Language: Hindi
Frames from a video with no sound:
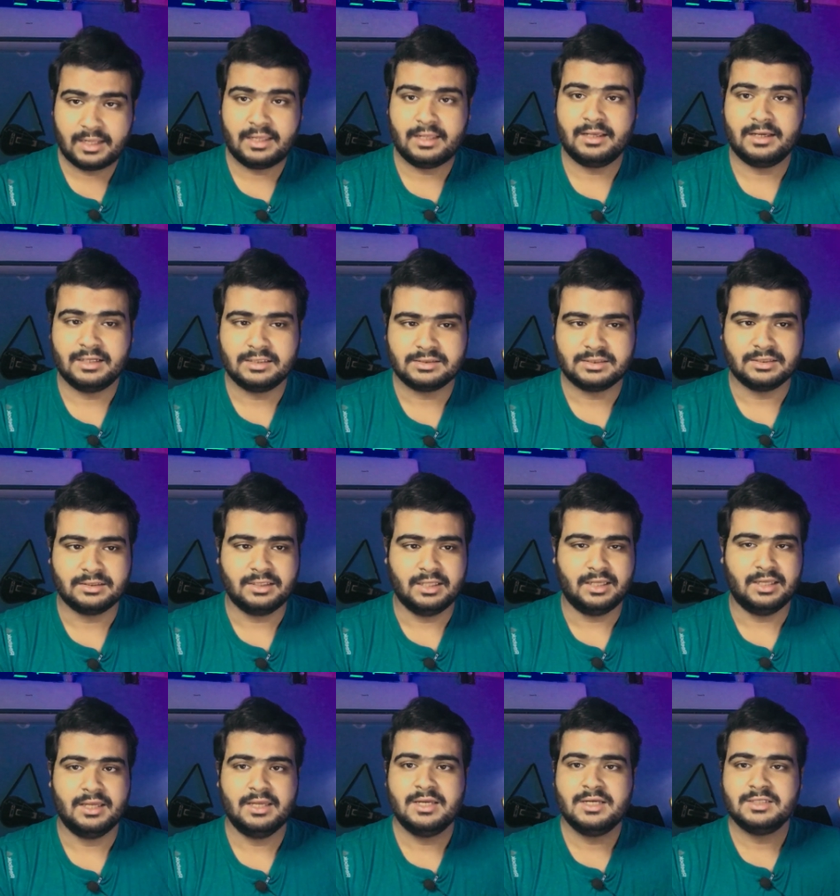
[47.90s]
नहीं कर
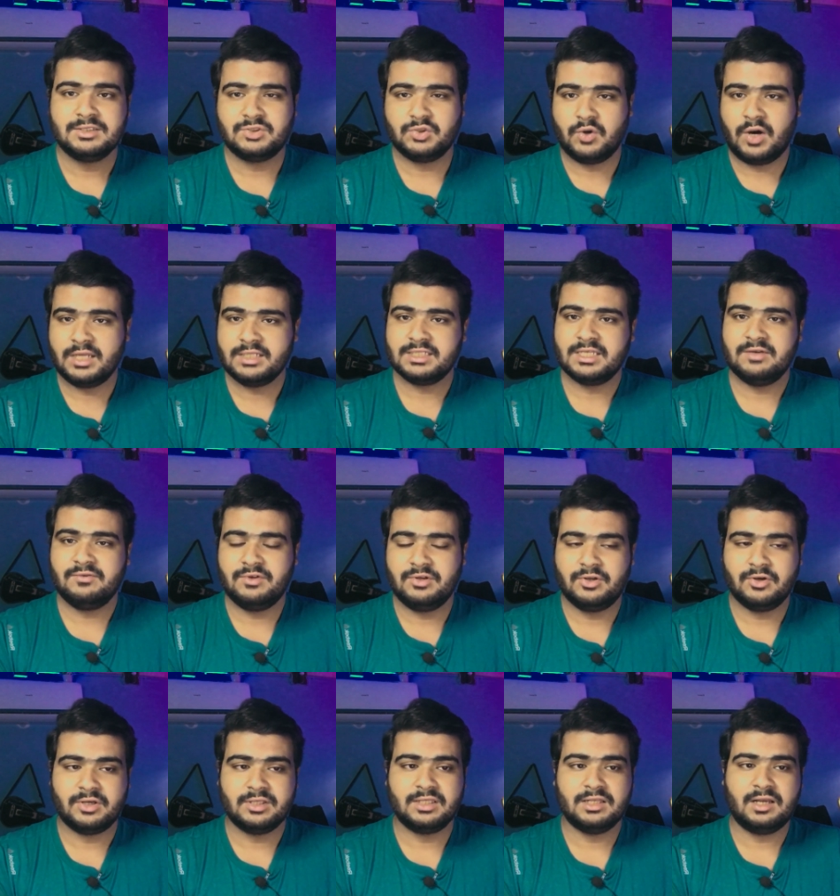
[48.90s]
सकते सो आज की
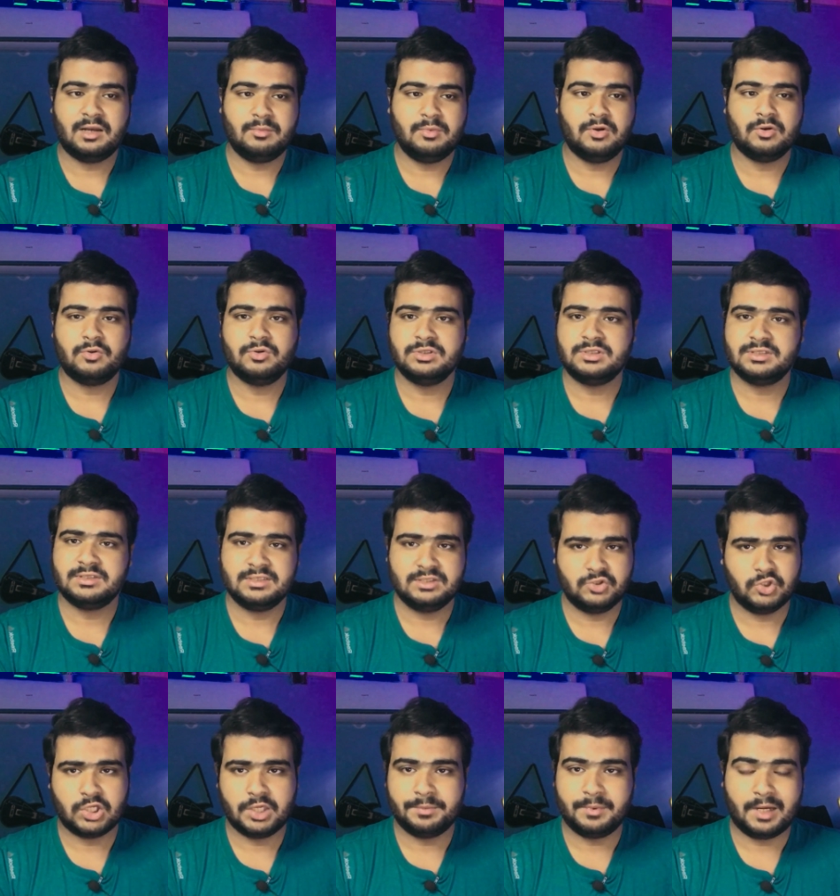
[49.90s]
वीडियो के अंदर हम लोग कुछ
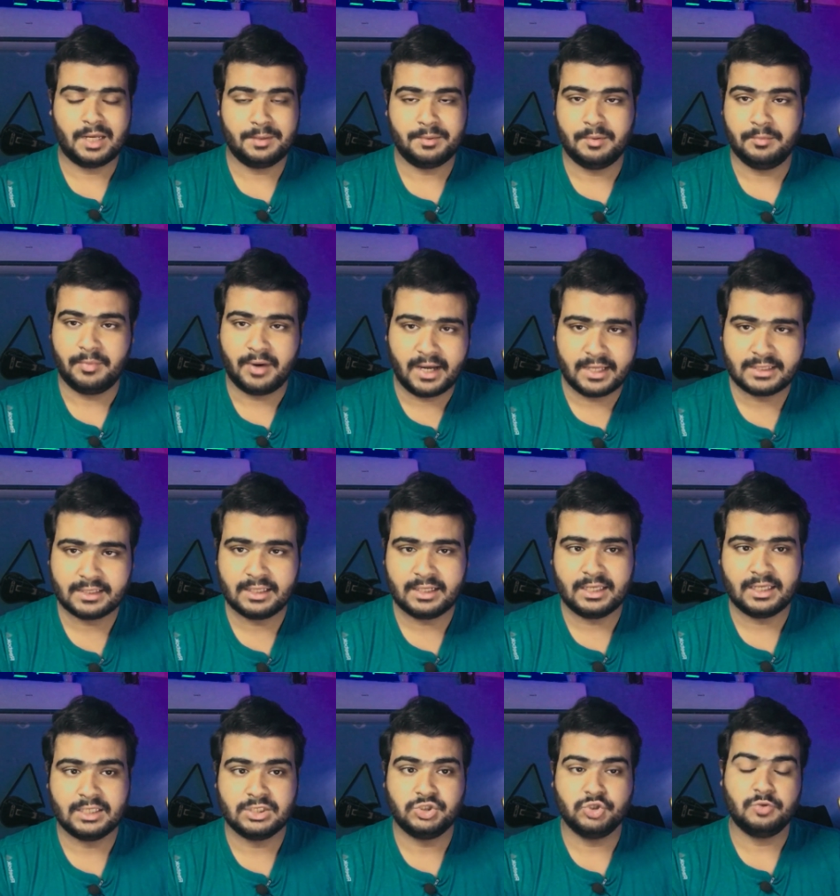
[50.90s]
चीज़ों के बारे में बात
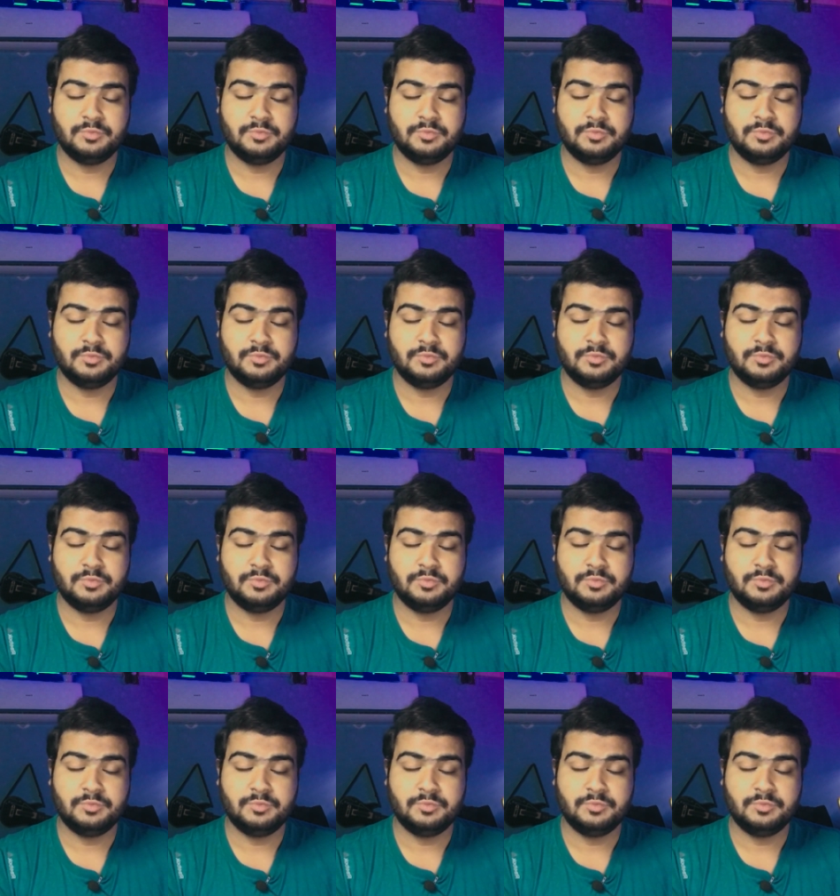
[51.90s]
करेंगे